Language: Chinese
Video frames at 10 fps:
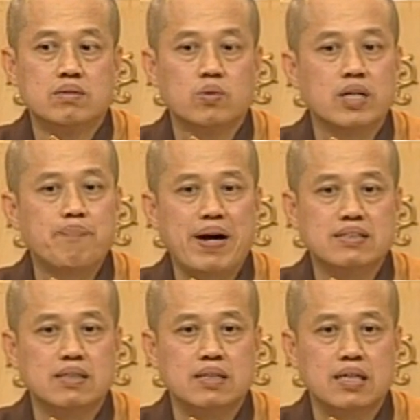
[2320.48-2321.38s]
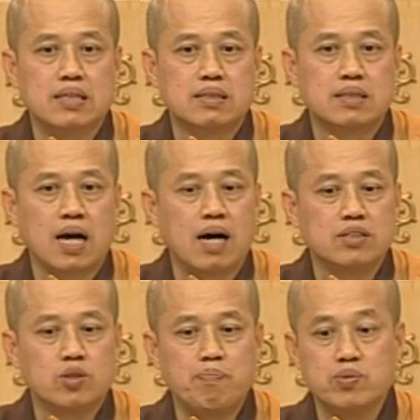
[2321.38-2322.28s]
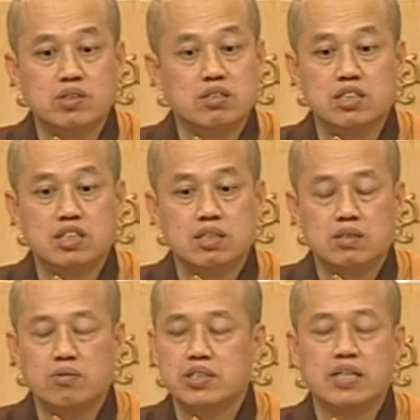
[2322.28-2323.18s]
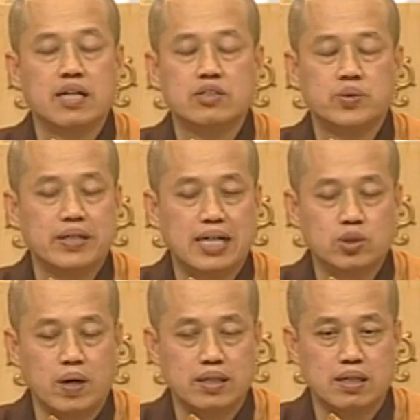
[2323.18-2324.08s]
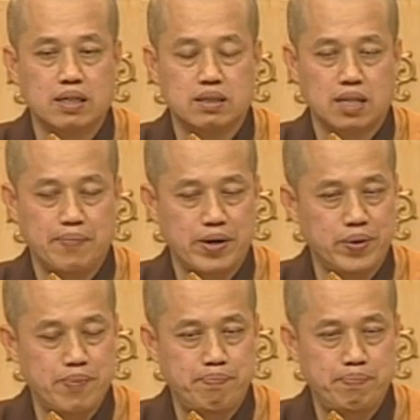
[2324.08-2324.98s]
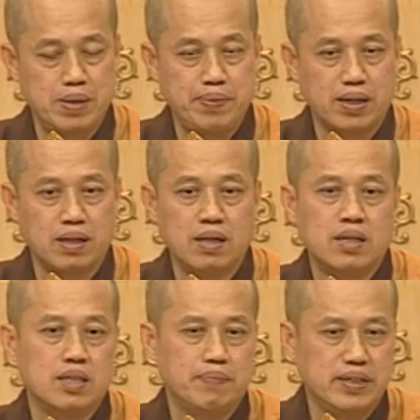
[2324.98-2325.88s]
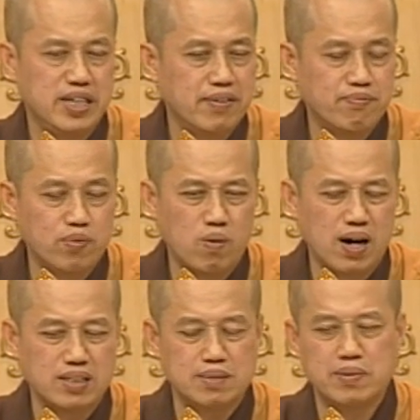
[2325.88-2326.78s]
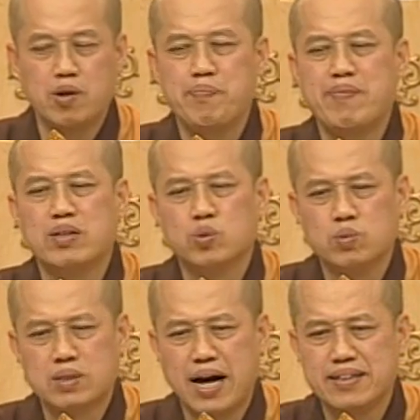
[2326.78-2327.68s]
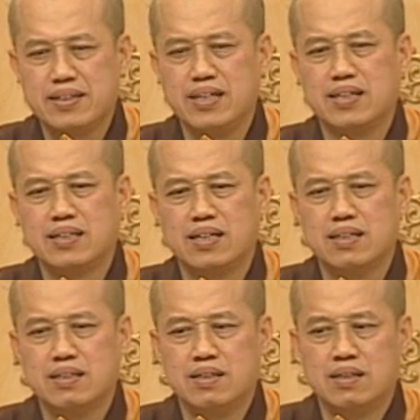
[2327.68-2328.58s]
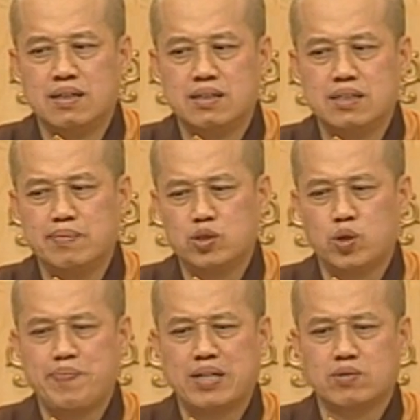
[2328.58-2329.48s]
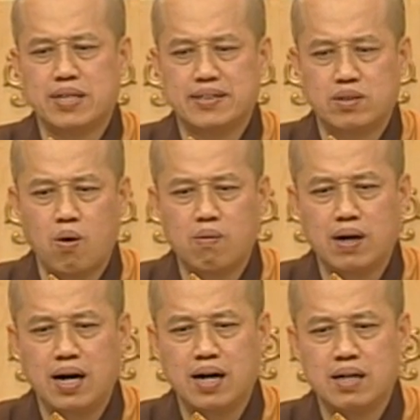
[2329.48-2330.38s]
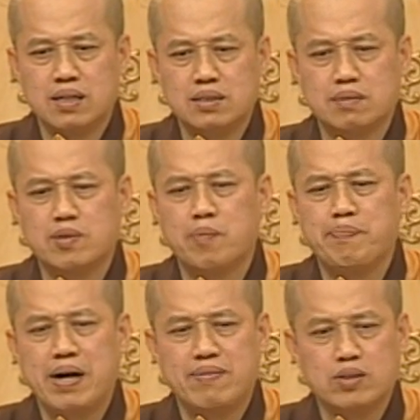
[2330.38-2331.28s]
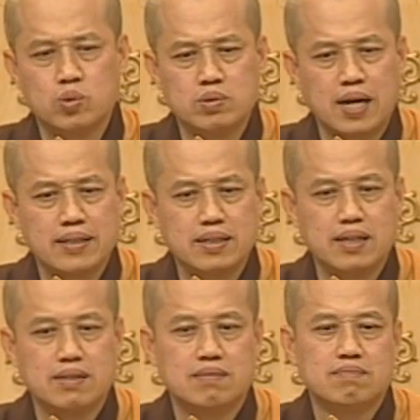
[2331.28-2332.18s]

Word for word: 所以一般人呢，他就不思；有些人学南传的，他们也会批评你们念佛啊，怎么办法入禅定呢？你们嘴巴都在动啊，怎么有办法入禅定？